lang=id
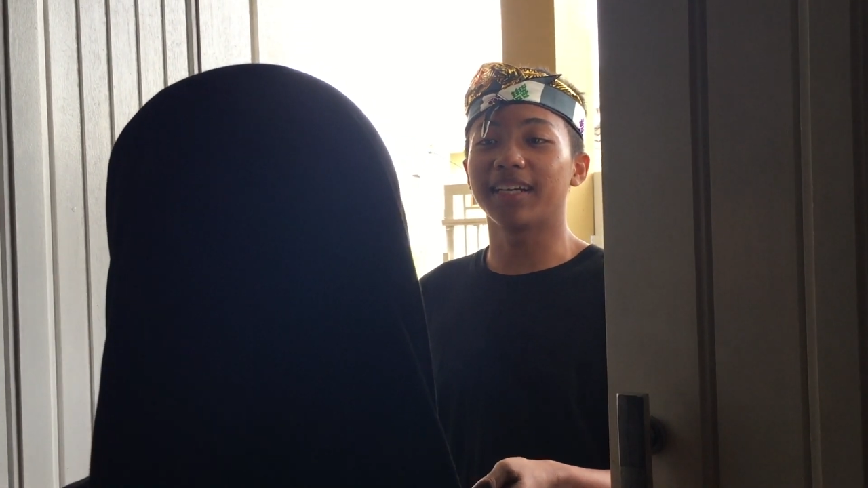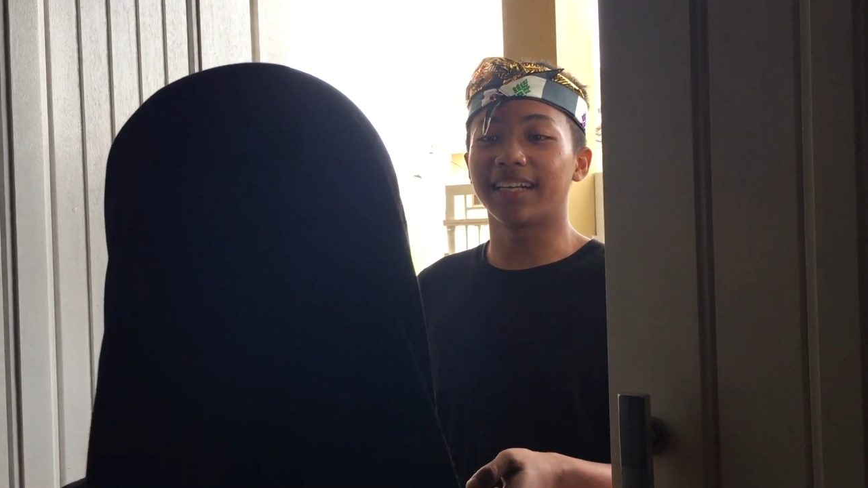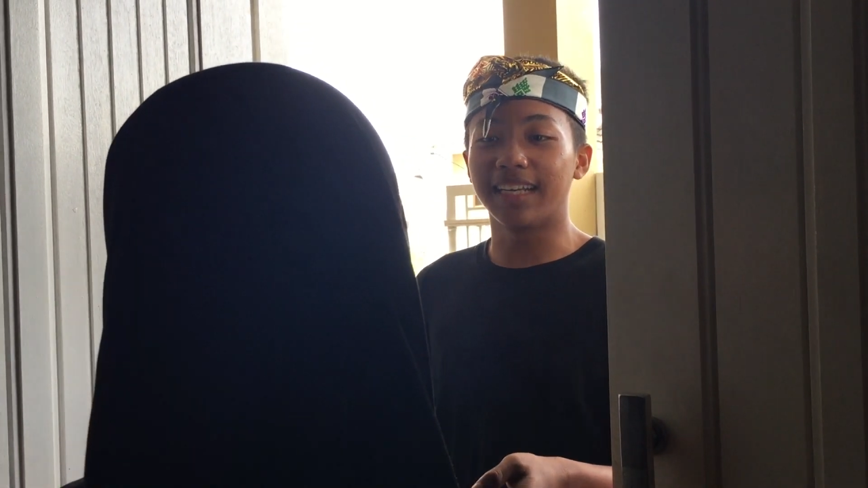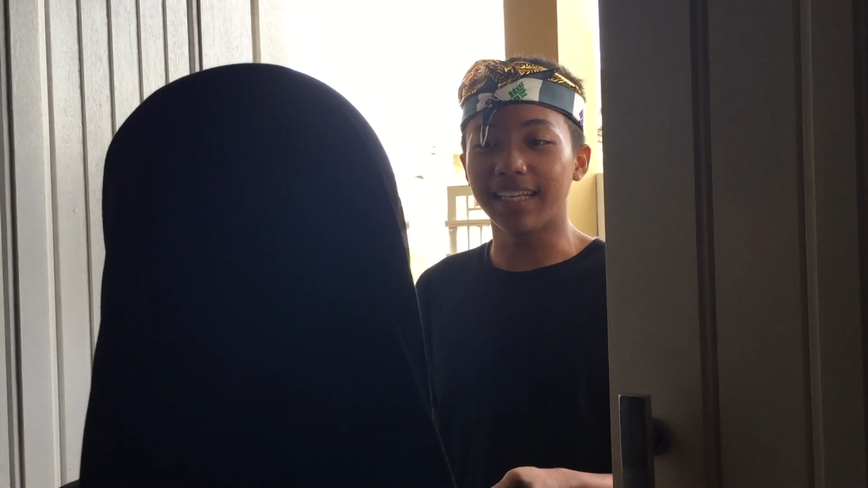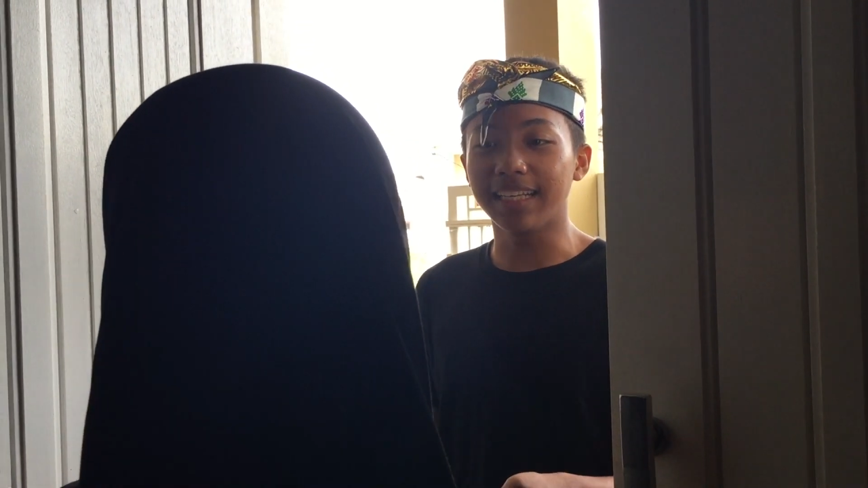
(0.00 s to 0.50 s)

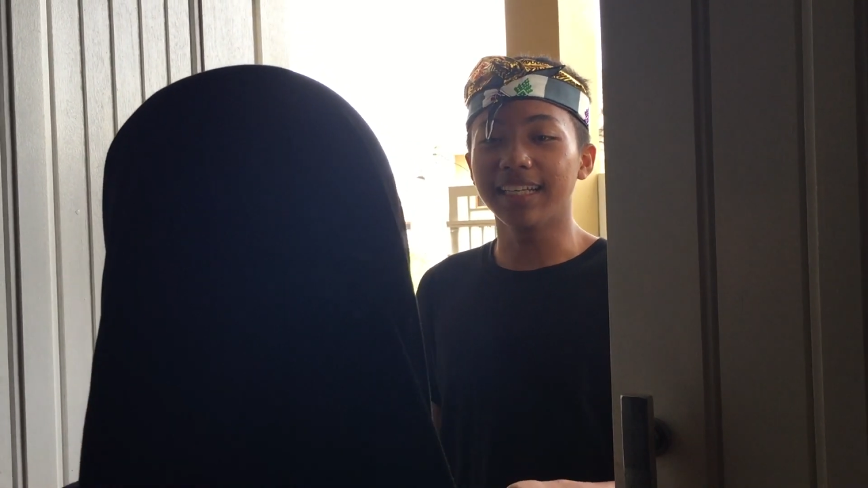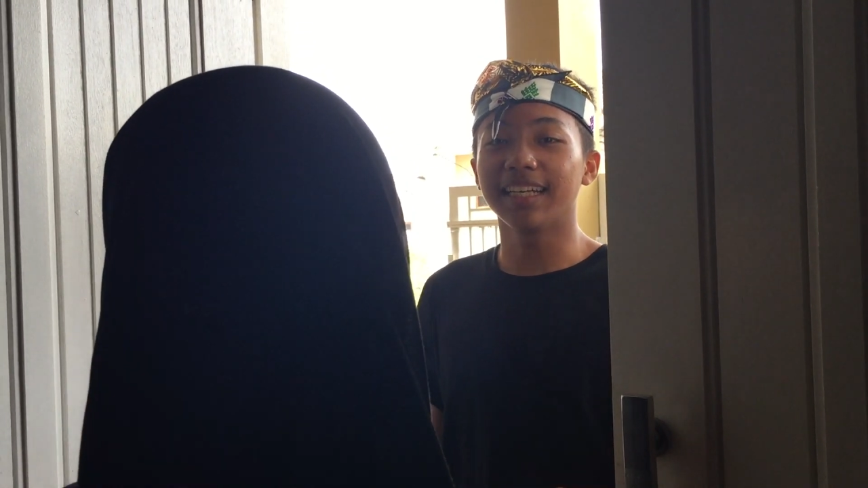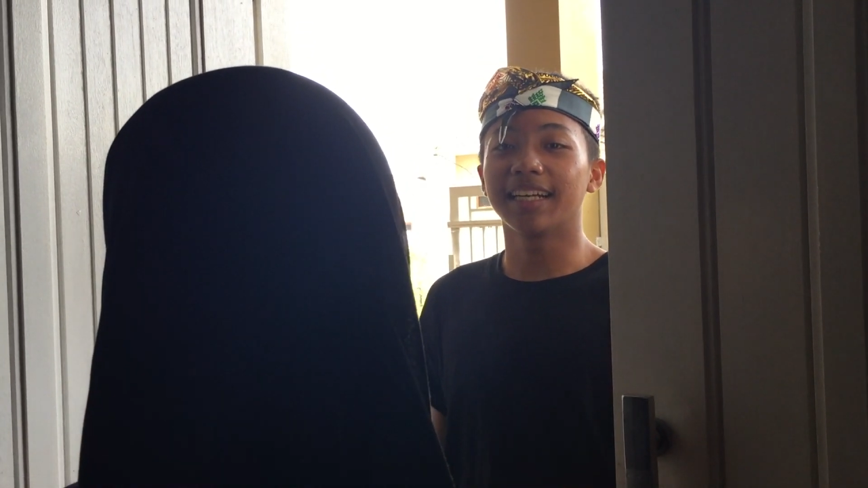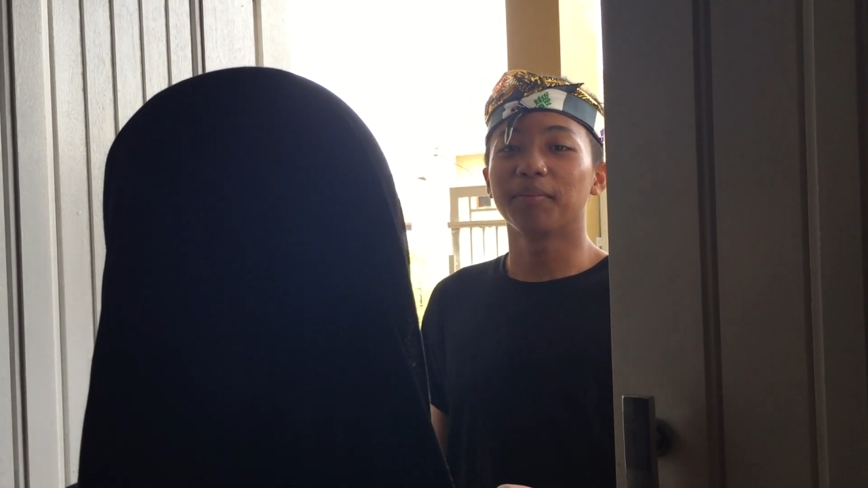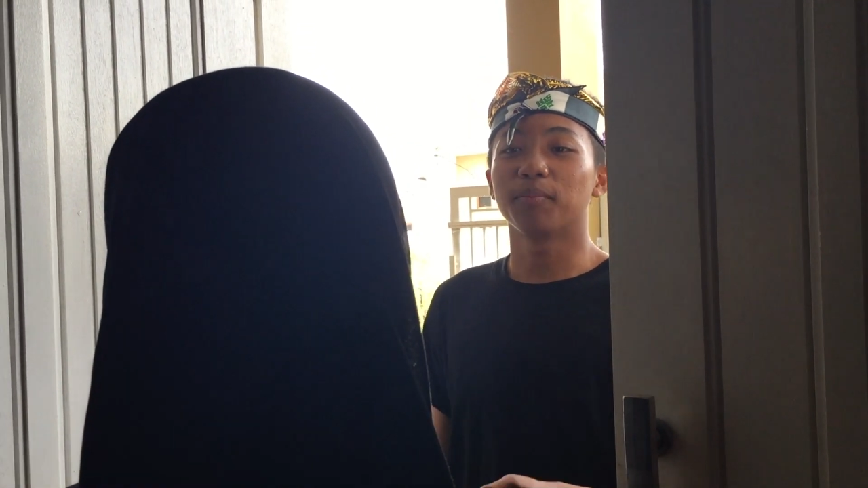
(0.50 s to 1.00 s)
kenging,
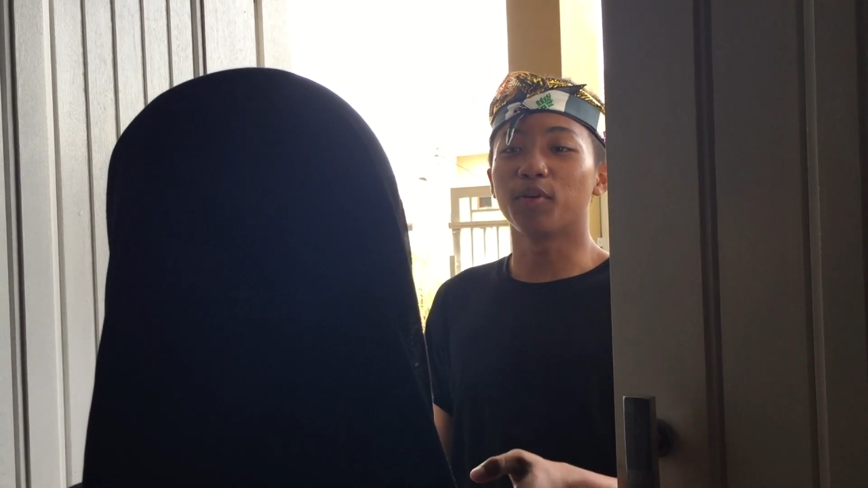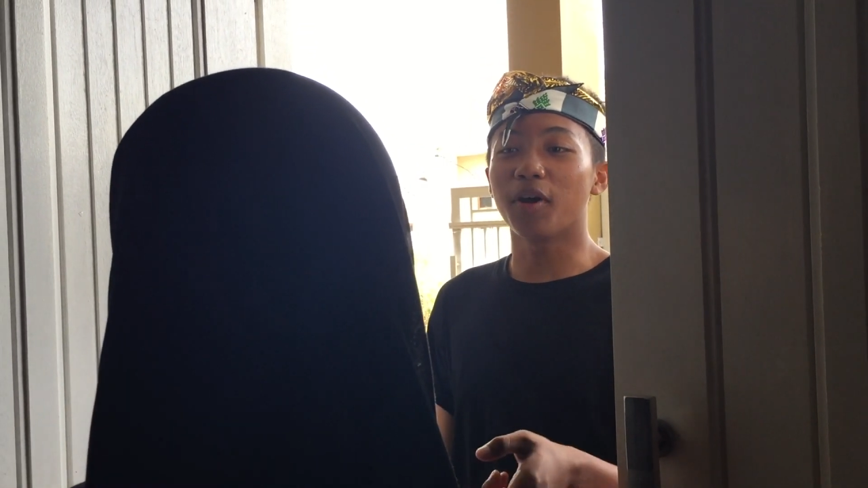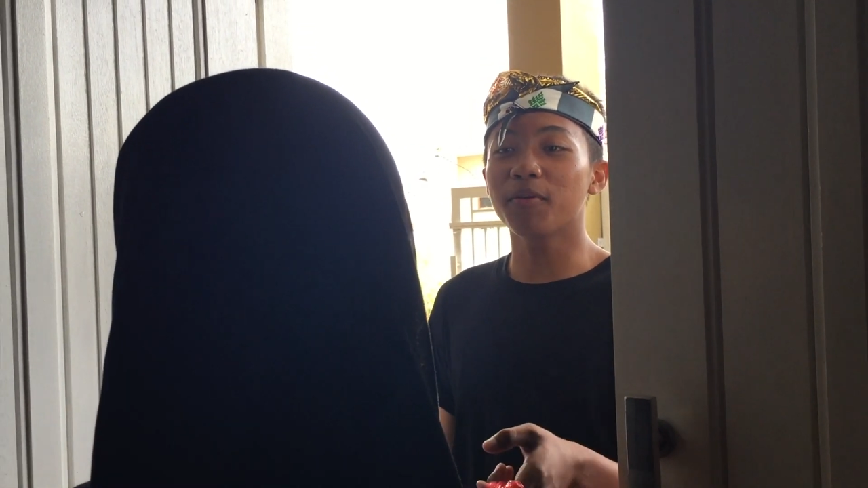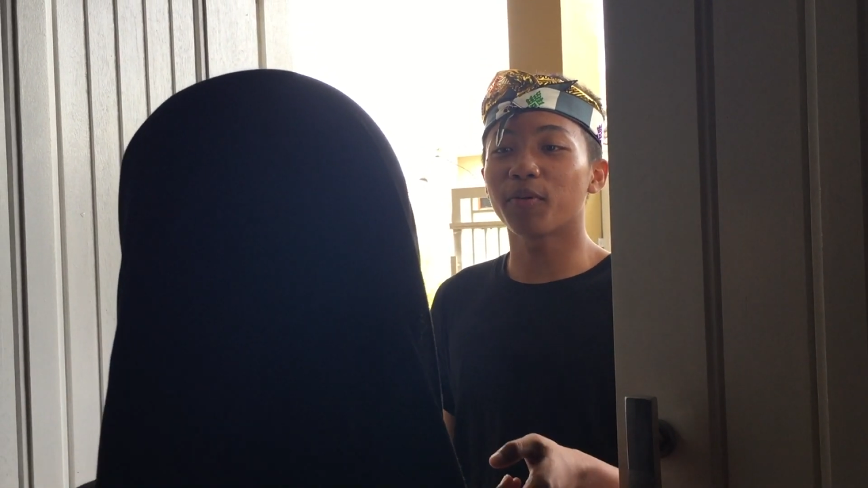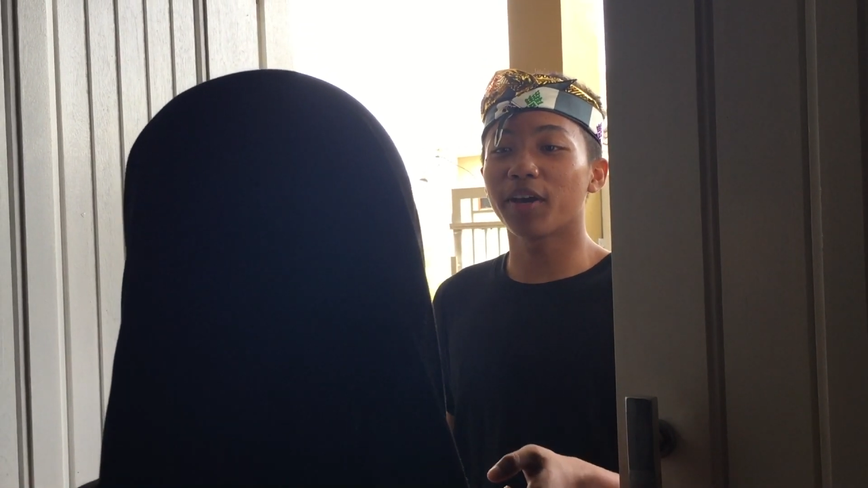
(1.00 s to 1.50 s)

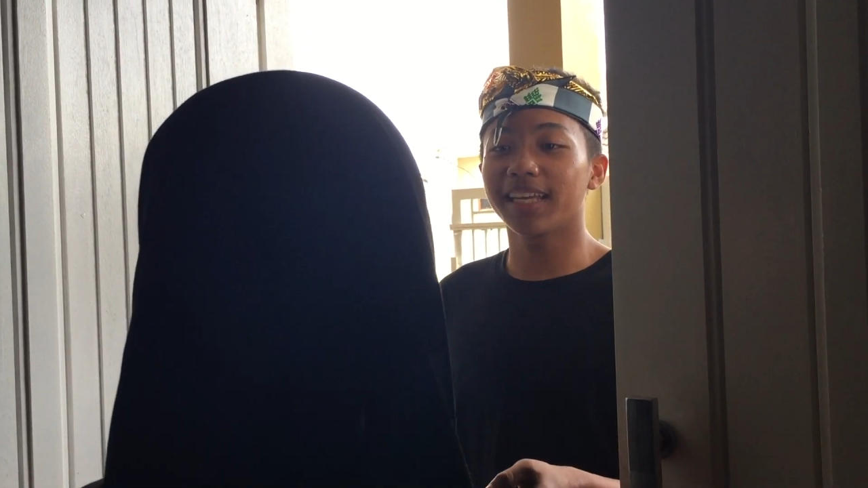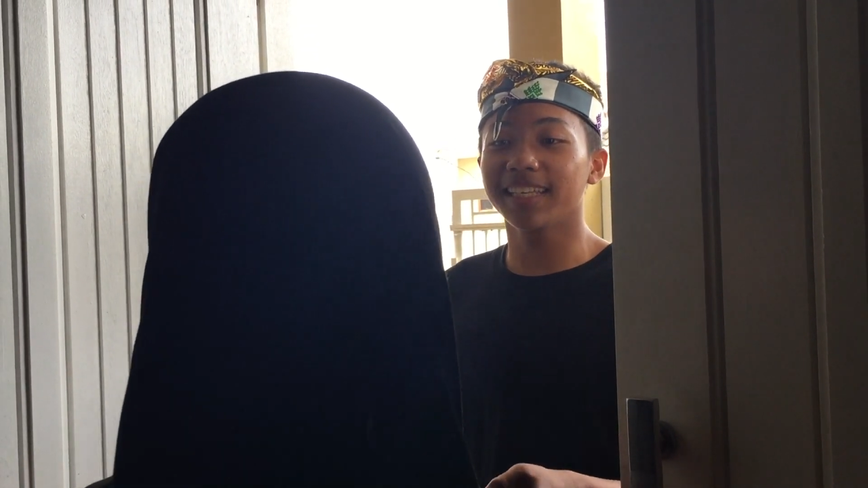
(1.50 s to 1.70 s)
buruan poe